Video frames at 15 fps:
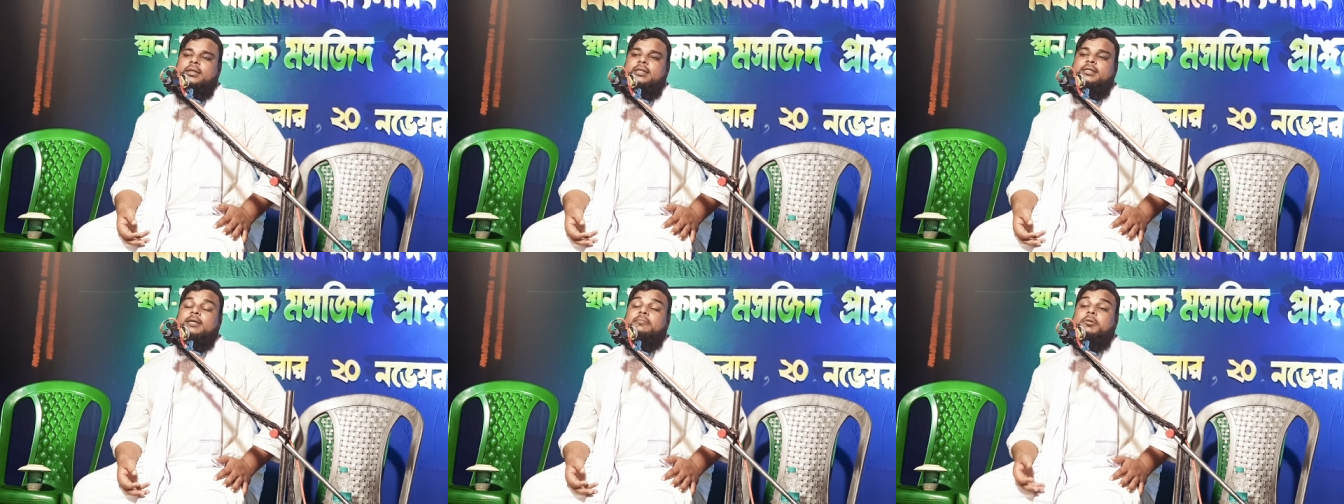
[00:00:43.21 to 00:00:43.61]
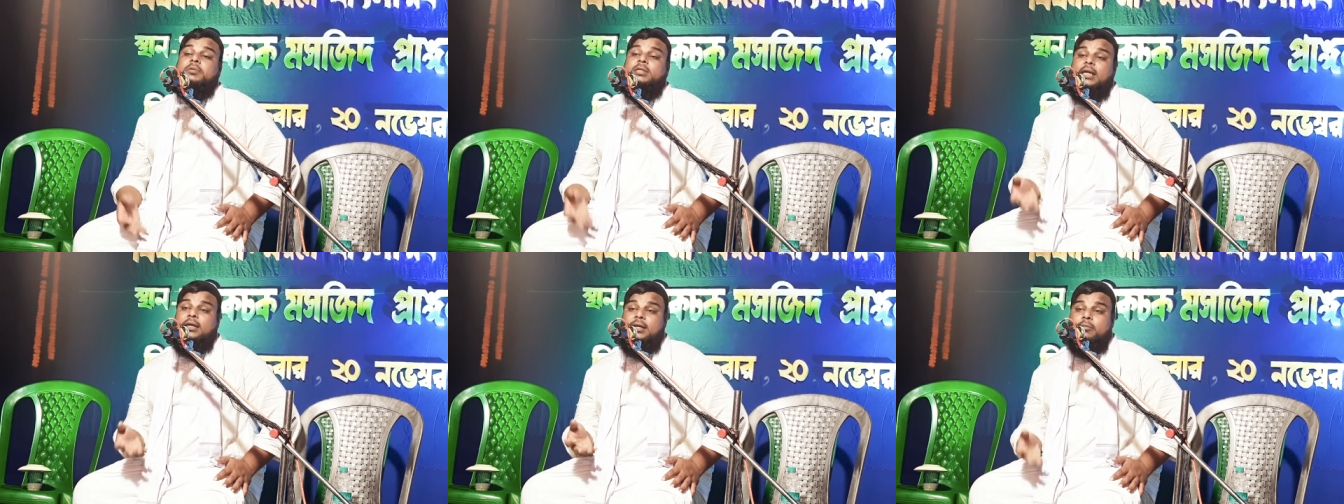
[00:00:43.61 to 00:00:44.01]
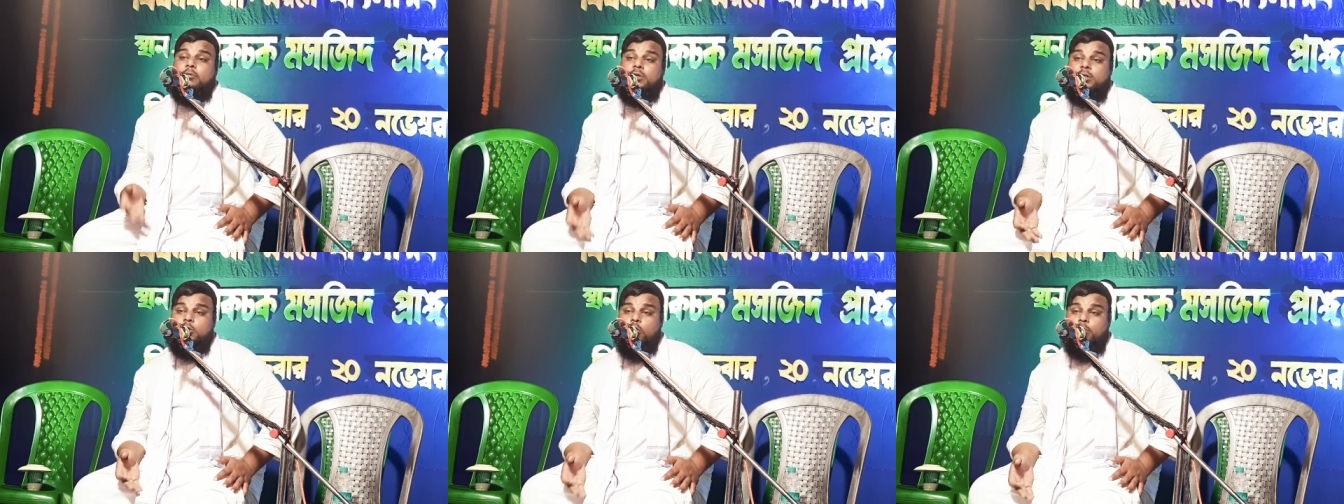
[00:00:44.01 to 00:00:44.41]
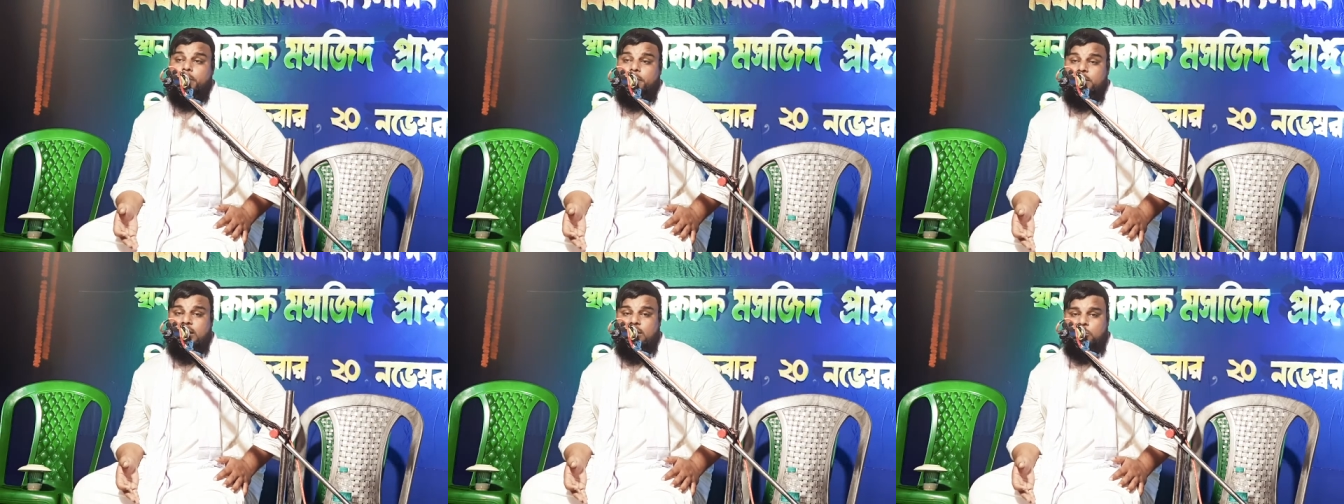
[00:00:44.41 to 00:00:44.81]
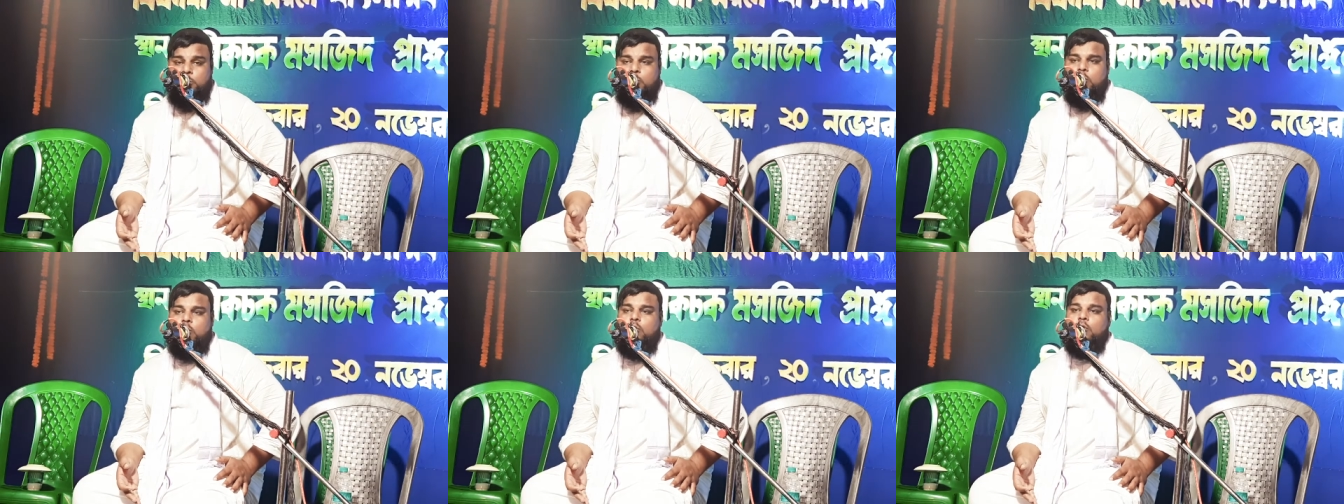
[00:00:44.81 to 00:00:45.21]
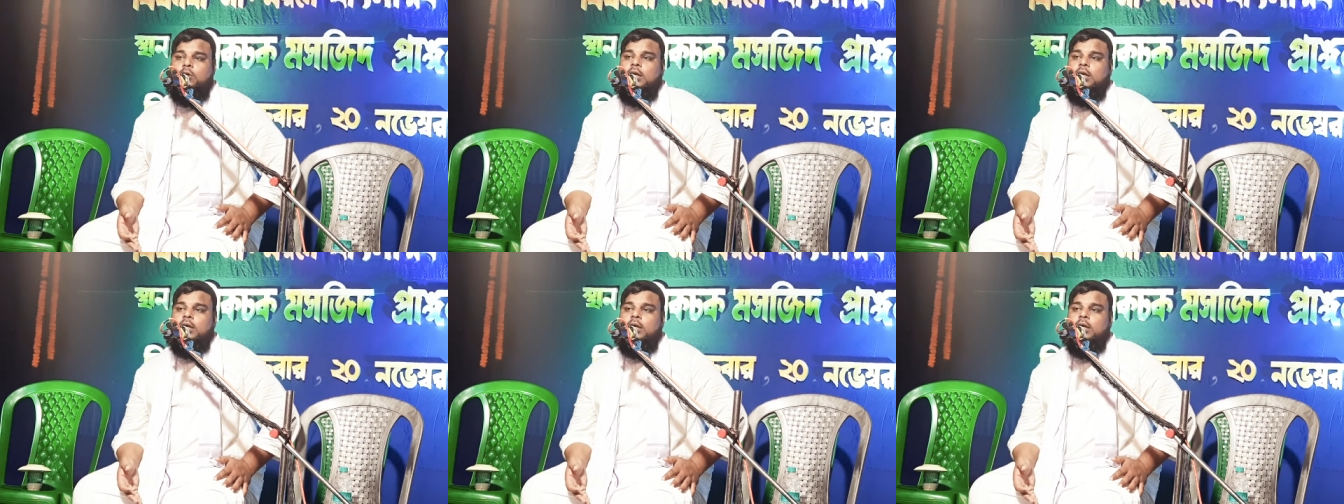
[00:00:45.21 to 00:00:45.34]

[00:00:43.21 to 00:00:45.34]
নিজের বিবিজানকে বলছে ও বিবিজান শোনো